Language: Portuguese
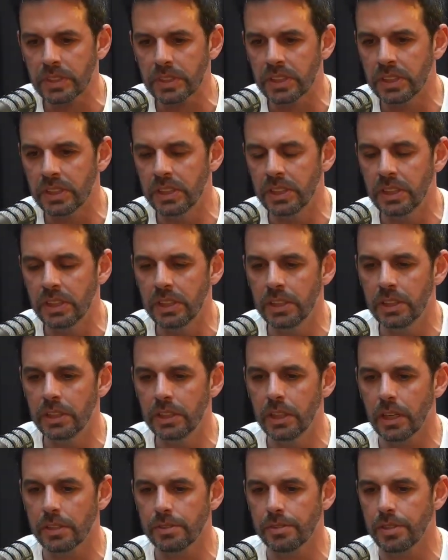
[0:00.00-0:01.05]

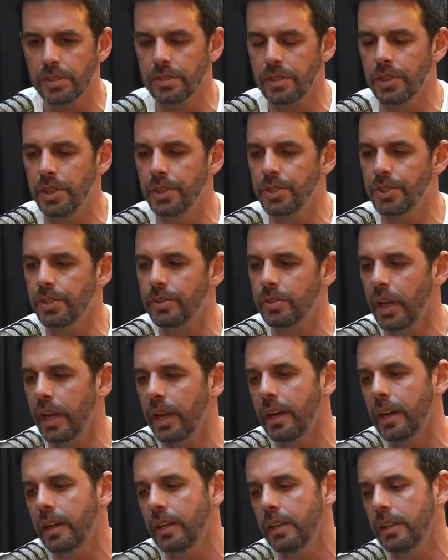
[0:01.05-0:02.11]
E às vezes a gente
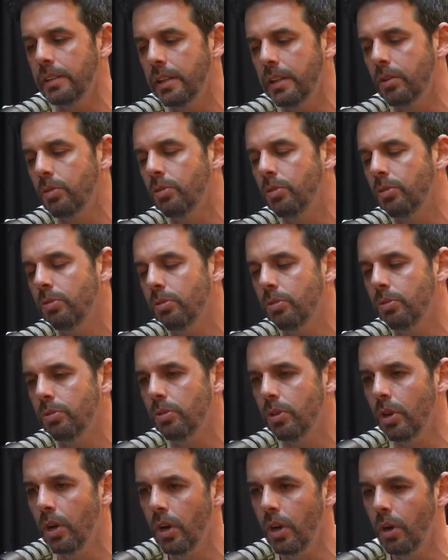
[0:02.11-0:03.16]
tem ainda o,
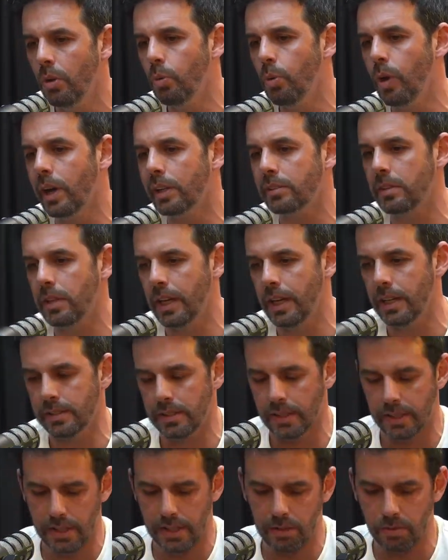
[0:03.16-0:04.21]
o atleta,
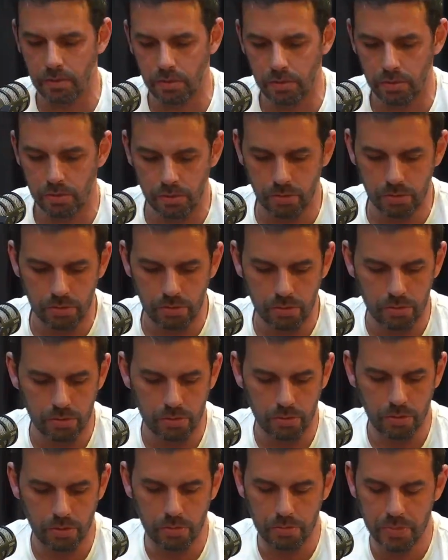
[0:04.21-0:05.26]
né? O,
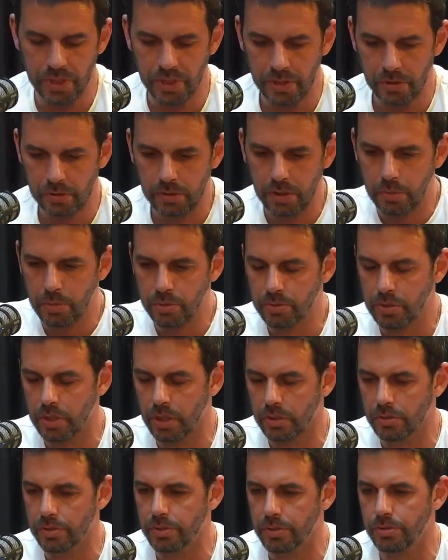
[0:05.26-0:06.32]
o, o menino que está
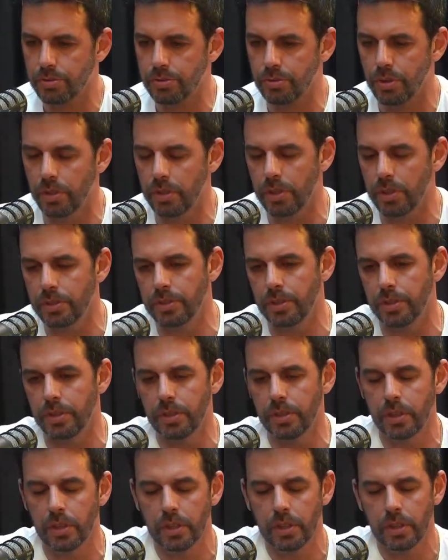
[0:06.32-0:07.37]
buscando esse sonho aí de,
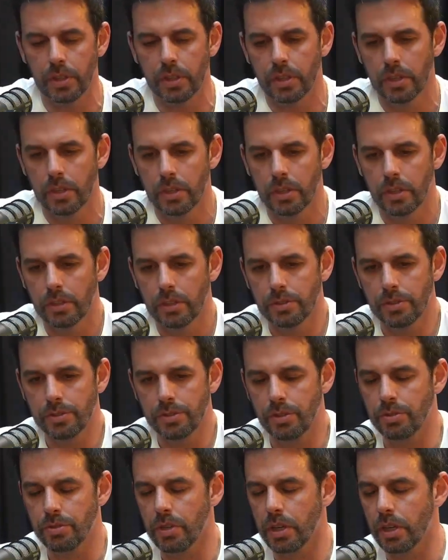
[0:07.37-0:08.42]
de
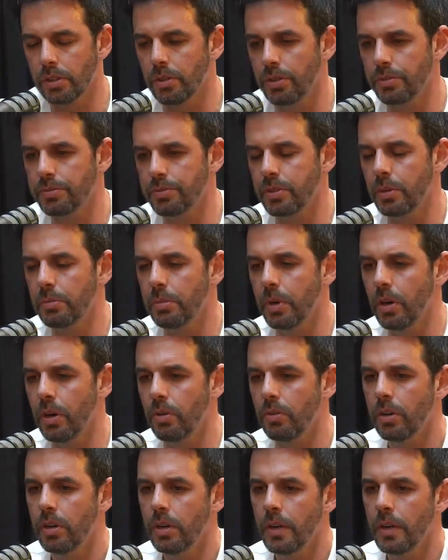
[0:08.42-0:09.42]
ser um jogador de futebol,